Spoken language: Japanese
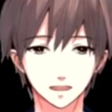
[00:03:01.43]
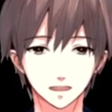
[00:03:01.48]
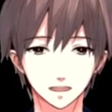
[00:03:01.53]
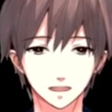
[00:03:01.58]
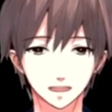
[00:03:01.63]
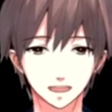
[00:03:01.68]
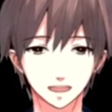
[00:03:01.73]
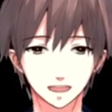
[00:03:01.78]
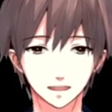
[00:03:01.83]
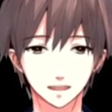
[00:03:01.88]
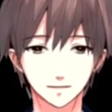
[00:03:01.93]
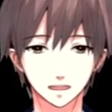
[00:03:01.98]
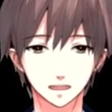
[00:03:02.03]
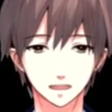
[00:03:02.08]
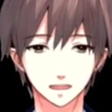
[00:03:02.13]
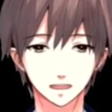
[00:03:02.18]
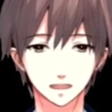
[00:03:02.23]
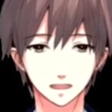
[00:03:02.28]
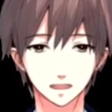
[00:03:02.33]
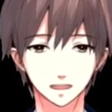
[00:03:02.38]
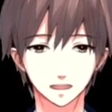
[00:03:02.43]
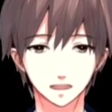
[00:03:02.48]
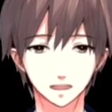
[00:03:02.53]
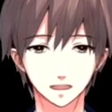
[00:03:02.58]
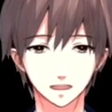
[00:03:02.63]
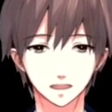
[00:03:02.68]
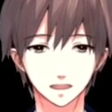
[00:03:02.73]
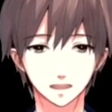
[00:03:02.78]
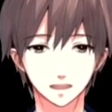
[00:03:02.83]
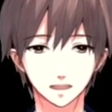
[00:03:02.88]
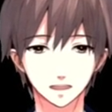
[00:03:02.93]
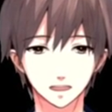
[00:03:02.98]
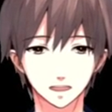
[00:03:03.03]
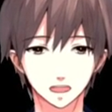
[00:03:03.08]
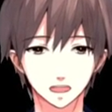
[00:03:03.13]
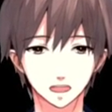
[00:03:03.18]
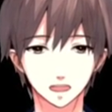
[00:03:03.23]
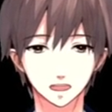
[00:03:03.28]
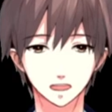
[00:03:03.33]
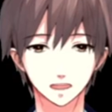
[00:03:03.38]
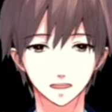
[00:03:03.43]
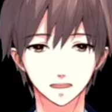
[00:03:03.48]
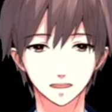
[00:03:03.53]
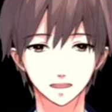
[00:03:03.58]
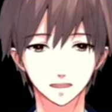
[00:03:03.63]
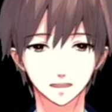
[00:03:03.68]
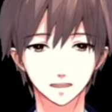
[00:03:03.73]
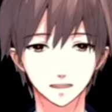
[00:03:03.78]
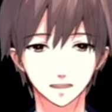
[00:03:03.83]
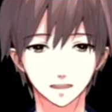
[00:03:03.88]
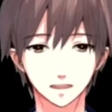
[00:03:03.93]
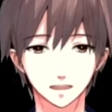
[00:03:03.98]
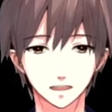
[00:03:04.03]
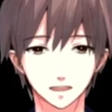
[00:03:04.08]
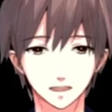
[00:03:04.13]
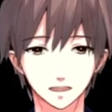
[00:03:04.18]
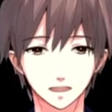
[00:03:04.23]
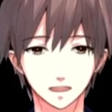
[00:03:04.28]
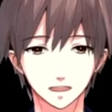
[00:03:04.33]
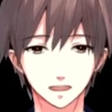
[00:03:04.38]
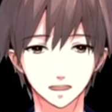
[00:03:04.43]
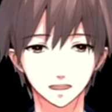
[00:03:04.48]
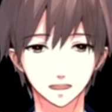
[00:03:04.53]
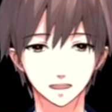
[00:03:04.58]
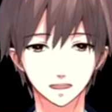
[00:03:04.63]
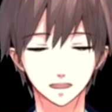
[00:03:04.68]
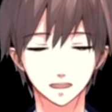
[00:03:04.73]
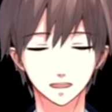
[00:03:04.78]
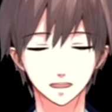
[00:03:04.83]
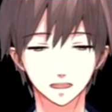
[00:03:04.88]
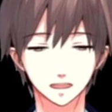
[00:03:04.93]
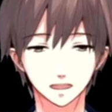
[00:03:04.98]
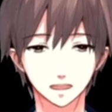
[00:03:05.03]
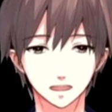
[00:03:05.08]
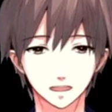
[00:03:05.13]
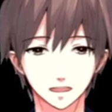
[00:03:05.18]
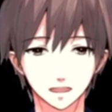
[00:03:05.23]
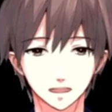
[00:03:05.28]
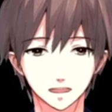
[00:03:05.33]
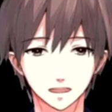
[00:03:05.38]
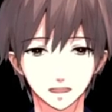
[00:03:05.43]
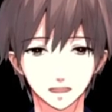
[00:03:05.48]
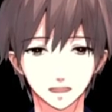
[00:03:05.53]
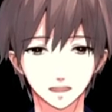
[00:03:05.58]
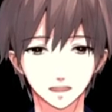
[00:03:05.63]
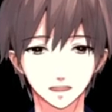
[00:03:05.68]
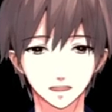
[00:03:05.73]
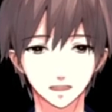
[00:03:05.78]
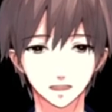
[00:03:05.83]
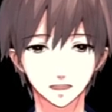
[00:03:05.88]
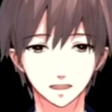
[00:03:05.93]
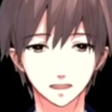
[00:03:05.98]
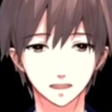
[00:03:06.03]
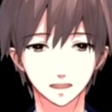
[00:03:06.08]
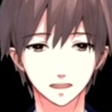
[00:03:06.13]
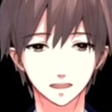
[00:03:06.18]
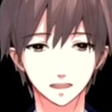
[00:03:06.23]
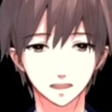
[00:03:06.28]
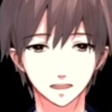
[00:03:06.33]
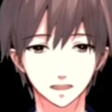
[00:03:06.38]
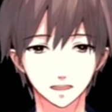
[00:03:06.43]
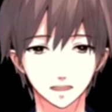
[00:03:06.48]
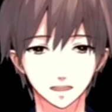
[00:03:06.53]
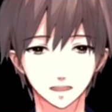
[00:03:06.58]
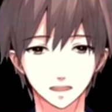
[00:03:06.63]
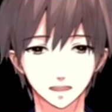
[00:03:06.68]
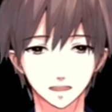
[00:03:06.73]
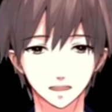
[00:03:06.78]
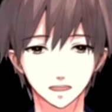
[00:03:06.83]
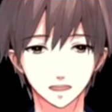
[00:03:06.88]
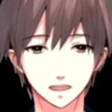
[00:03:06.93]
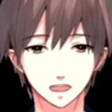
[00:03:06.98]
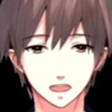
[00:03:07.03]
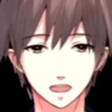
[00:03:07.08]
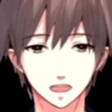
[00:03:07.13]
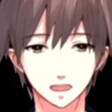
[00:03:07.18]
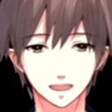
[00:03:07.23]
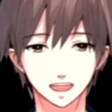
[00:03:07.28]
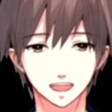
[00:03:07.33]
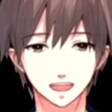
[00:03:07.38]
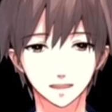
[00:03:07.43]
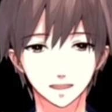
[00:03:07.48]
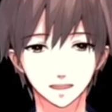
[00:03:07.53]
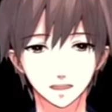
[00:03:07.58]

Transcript: いるということを聞いてます。4番目に考えたのが果実酒作りですね。